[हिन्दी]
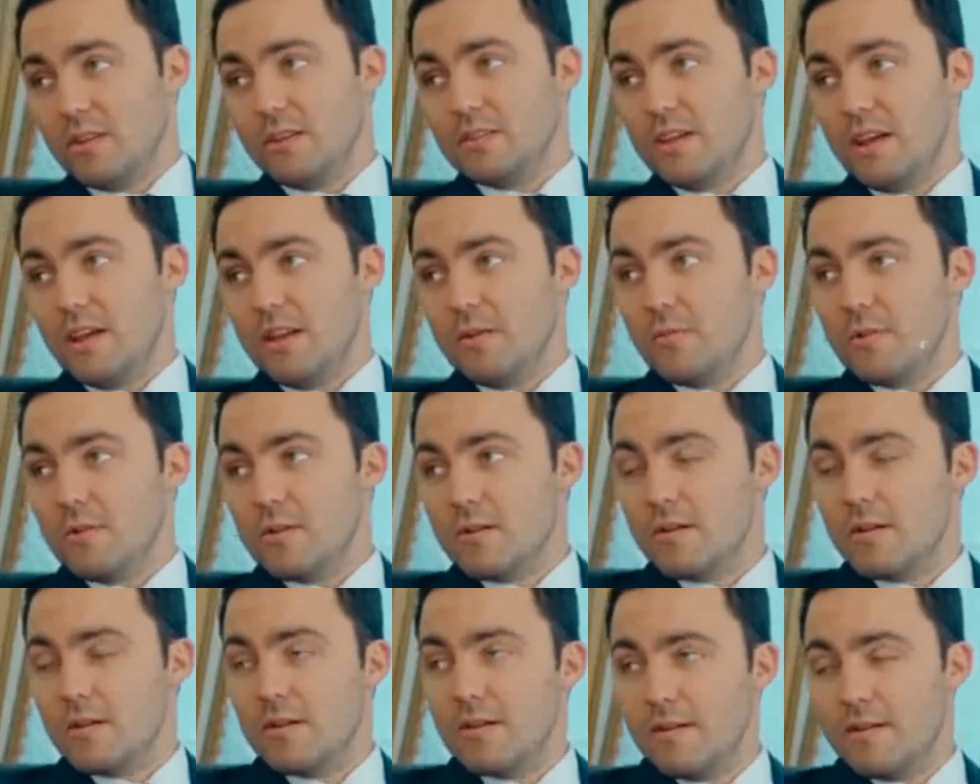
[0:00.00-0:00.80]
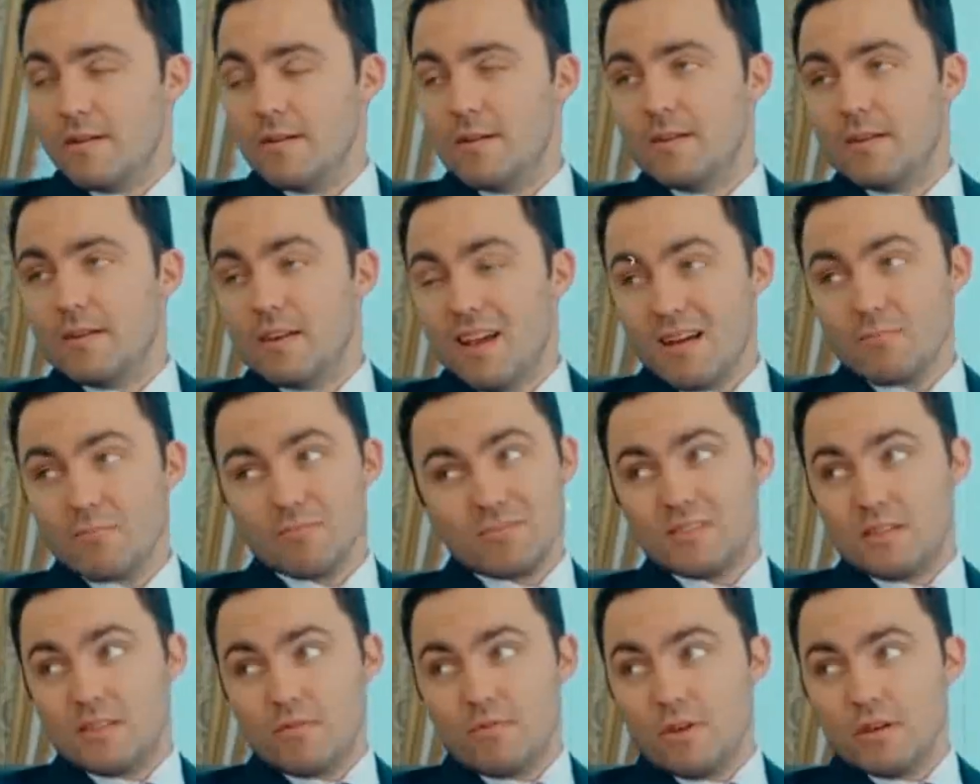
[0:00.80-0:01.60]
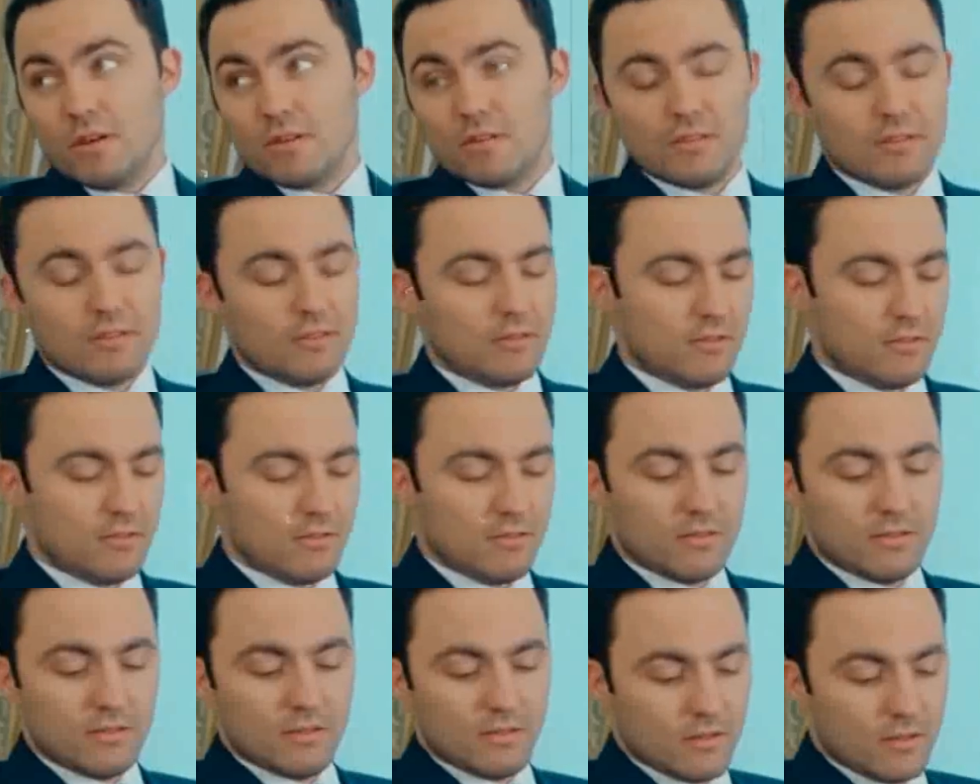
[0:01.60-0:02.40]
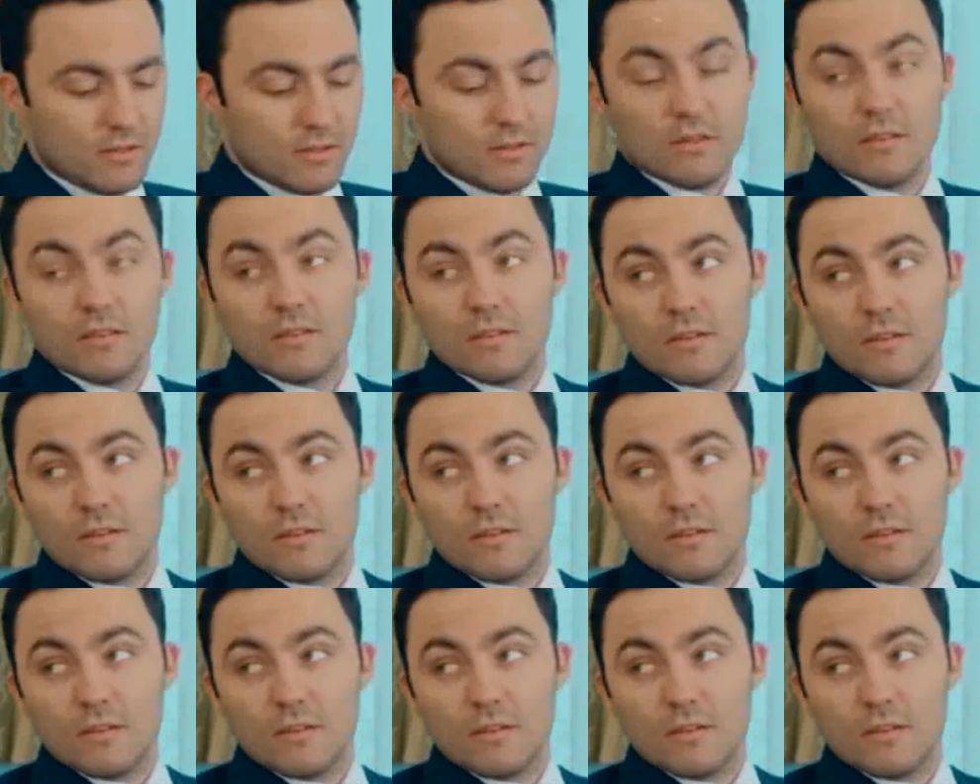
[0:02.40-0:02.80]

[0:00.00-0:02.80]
उसने ना कुछ देखा था ना उसे कुछ मालूम था